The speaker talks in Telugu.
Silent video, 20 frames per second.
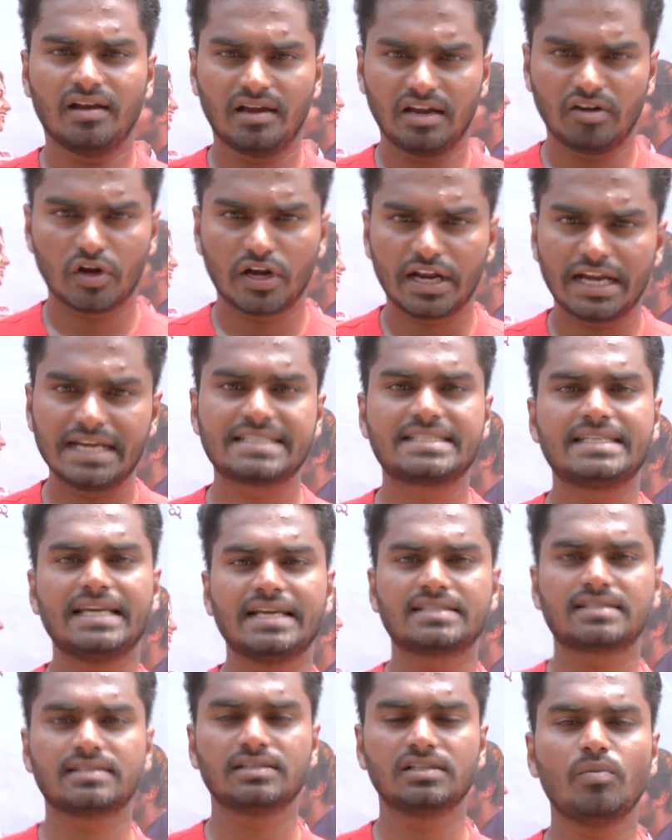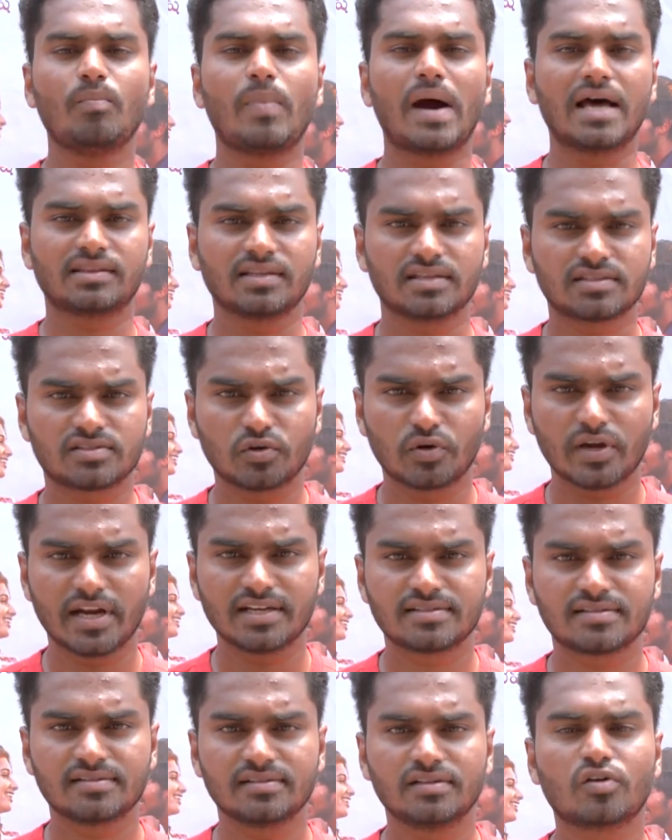ఏమంటారు ఇన్సిడెంట్స్ పాత
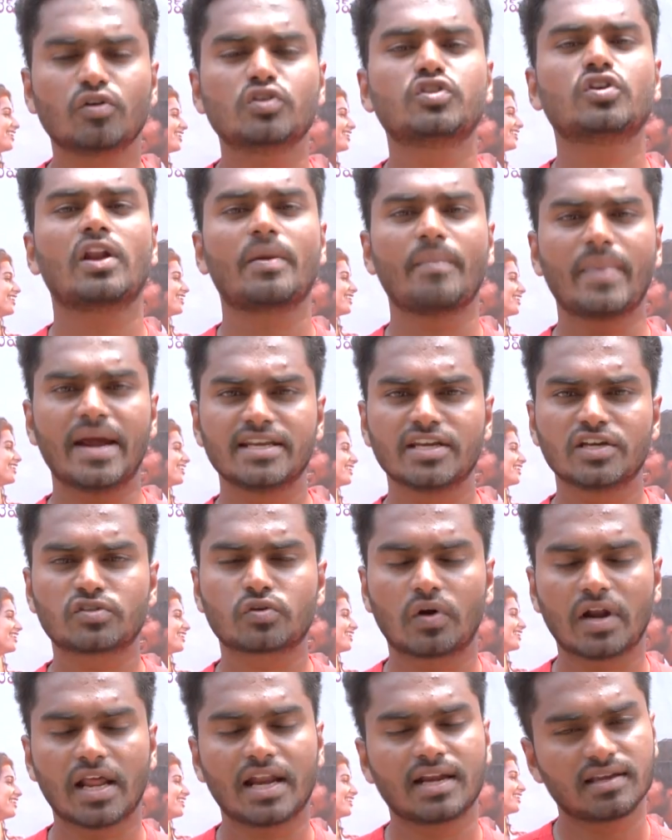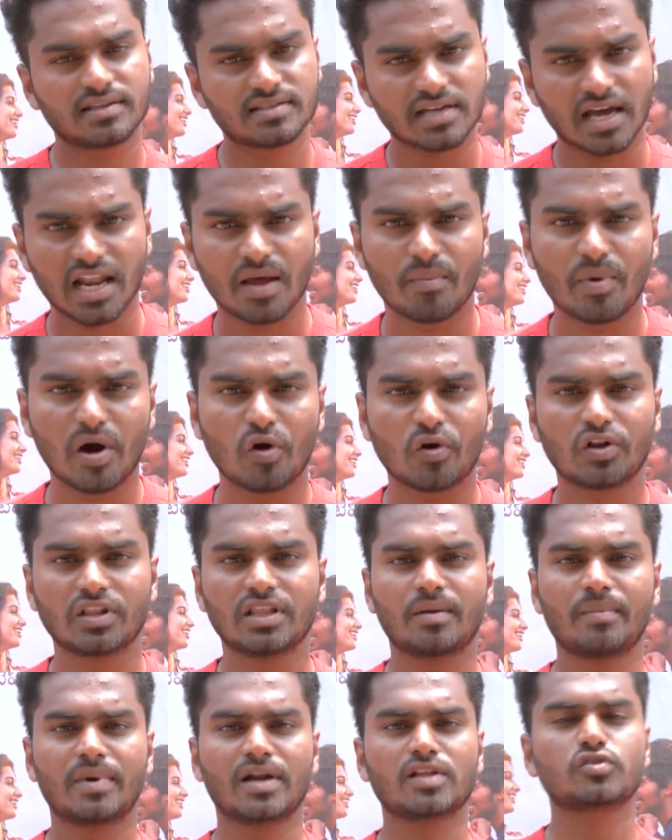స్టూడెంట్స్ కొంచెం రిమైండ్ చేసుకోవడానికి చాలా
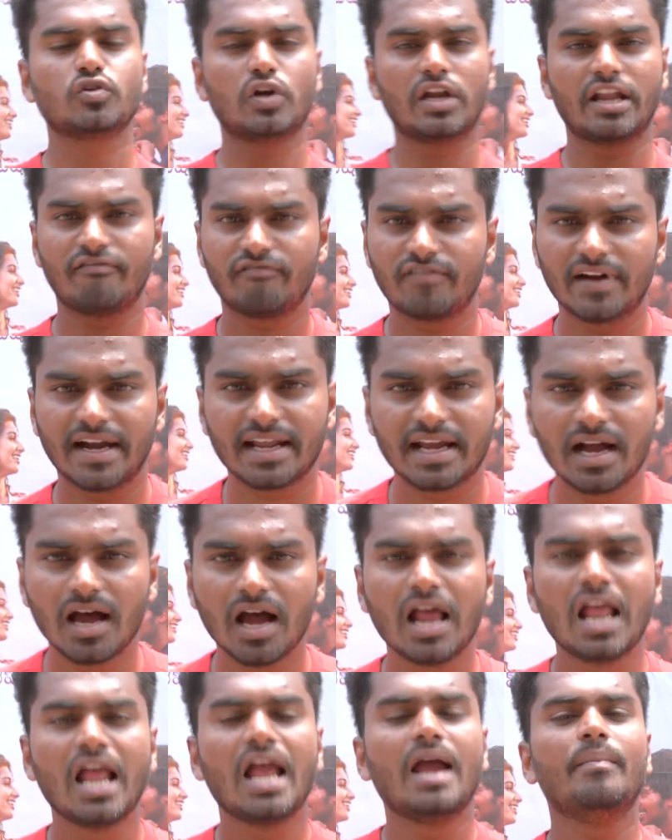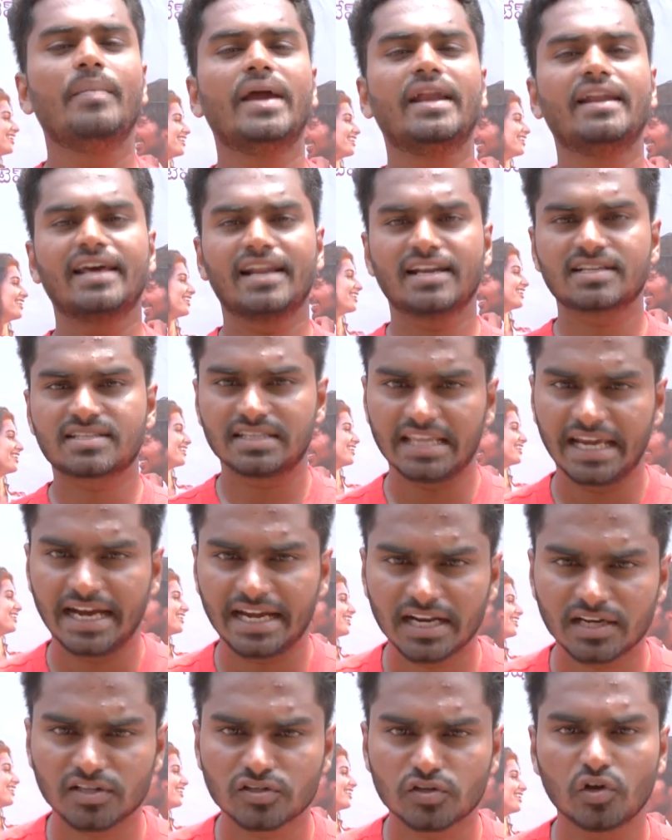బాగుంటుంది అనమాట సో డెఫ్ డెఫినెట్గా మీ నియరెస్ట్
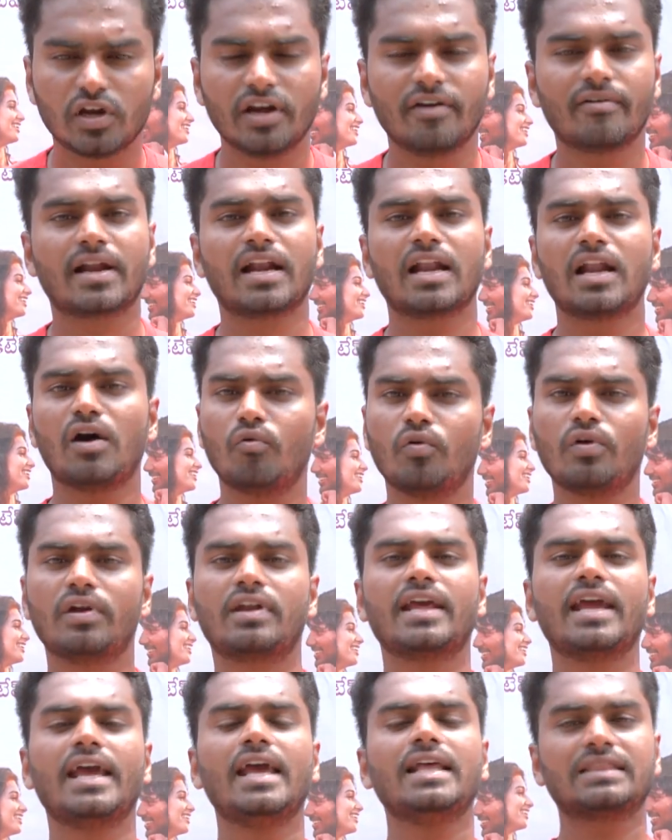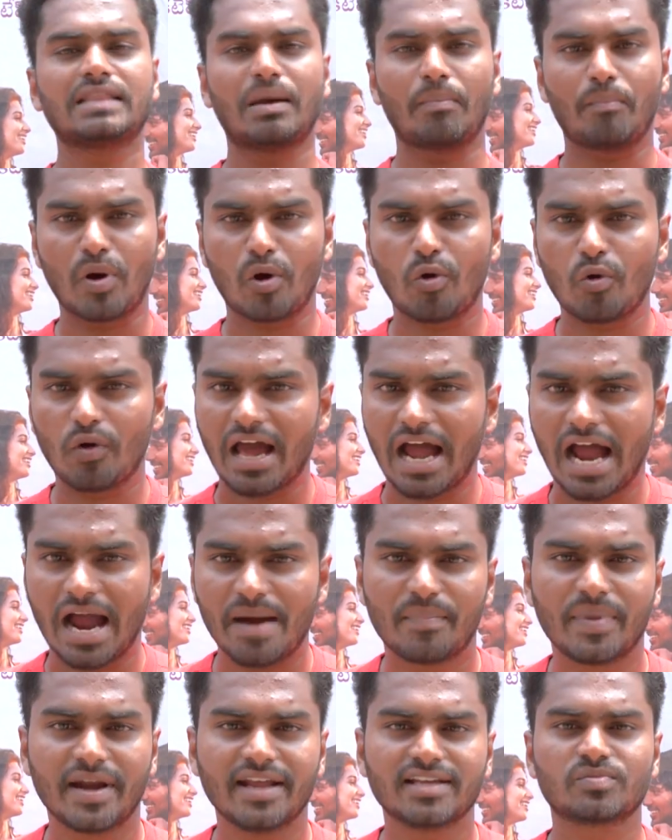థియేటర్స్లో ఎవరన్నా ఉంటే తప్పకుండా
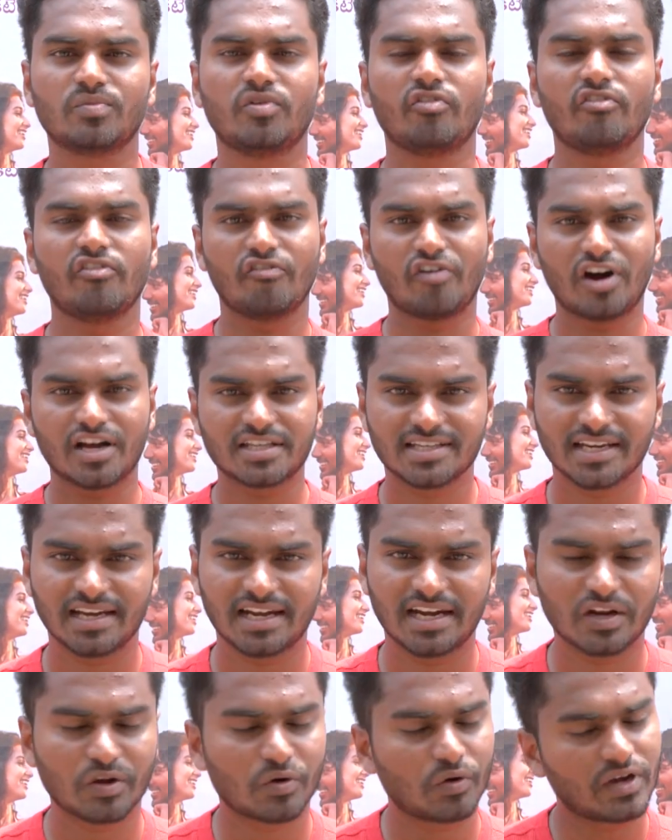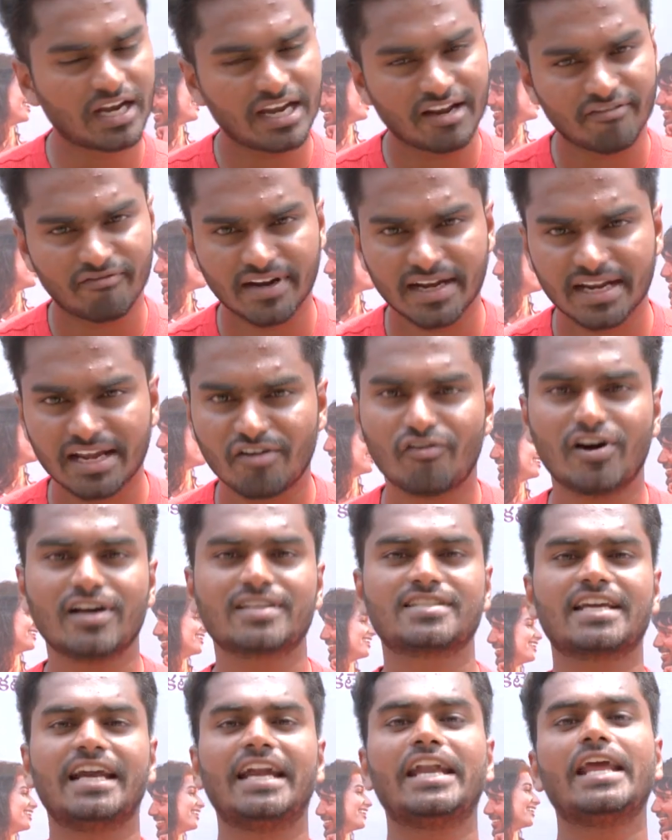హ్యాపీ డేస్ మూవీ వాచ్ చేయాలనుకుంటే డెఫినెట్గా
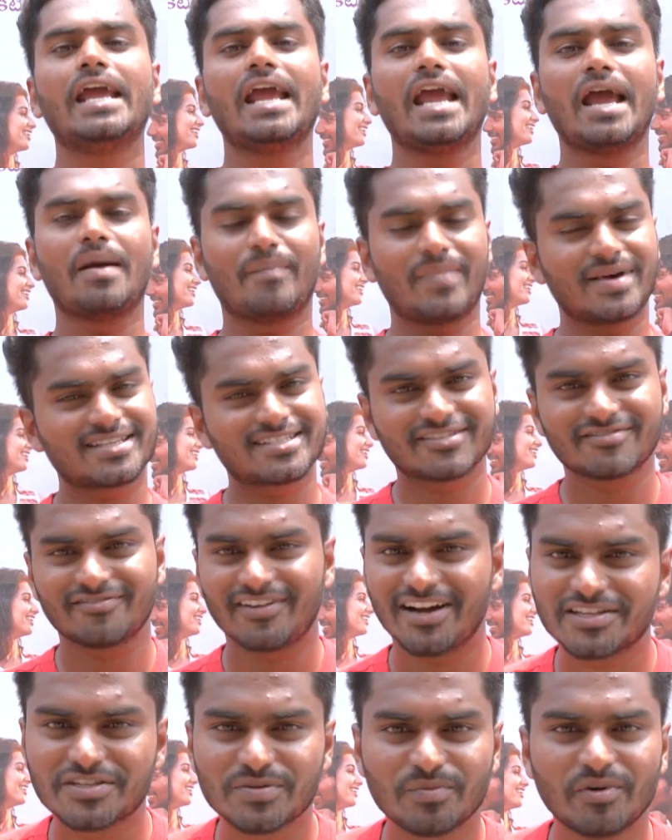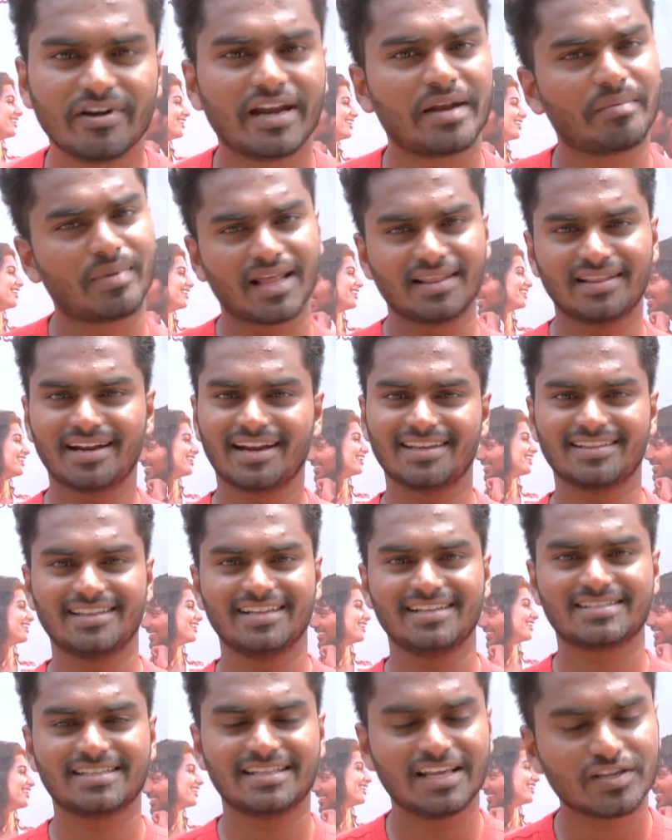వాచ్ చేయండి మస్ట్ వాచ్ మూవీ అని మనందరికీ
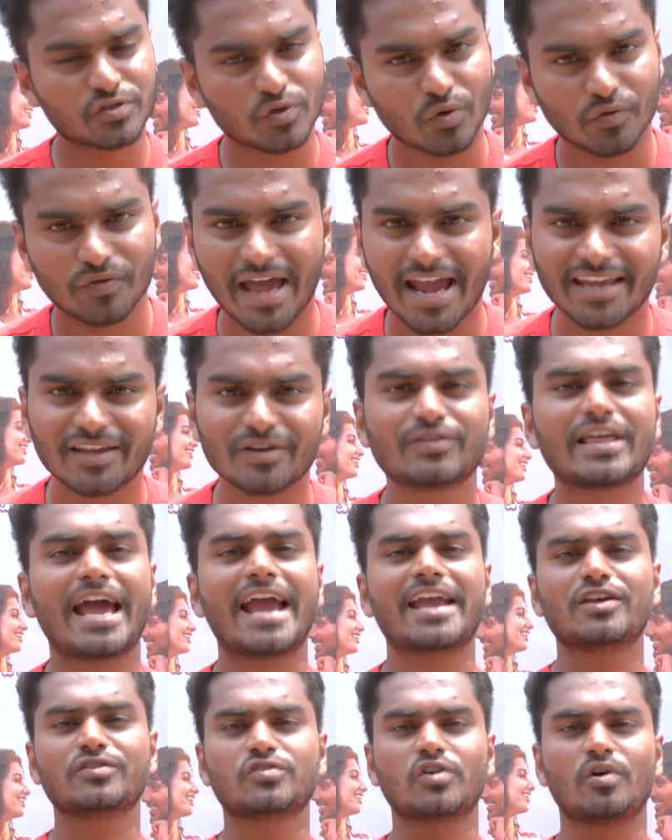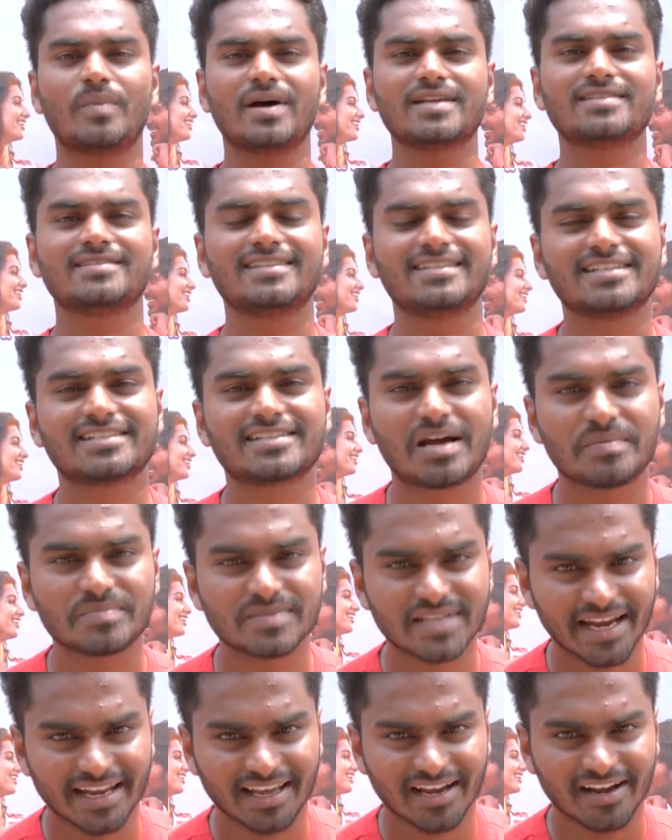తెలిసిందే సో థ్యాంక్ యూ థ్యాంక్ యూ సో మచ్ దిస్ షామ్
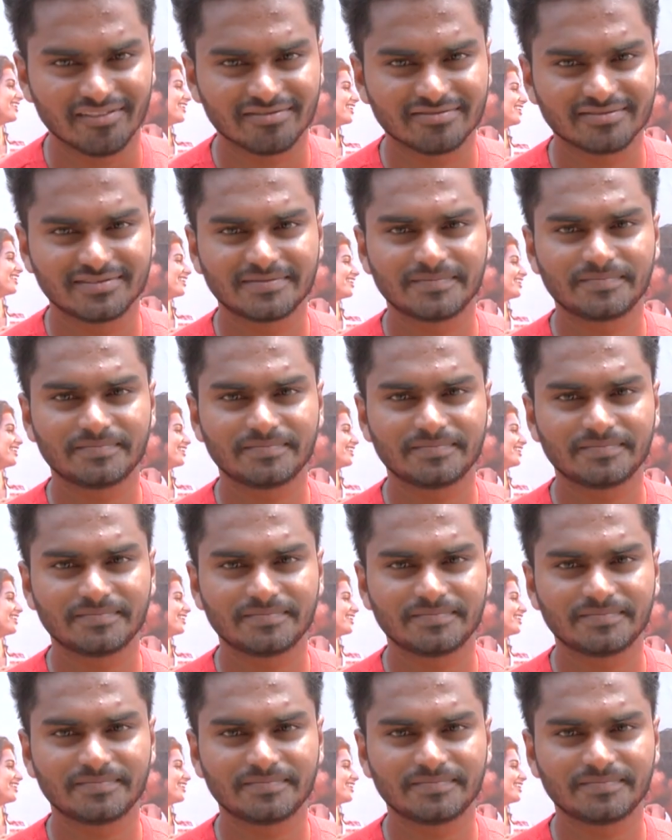సైనింగ్ ఆఫ్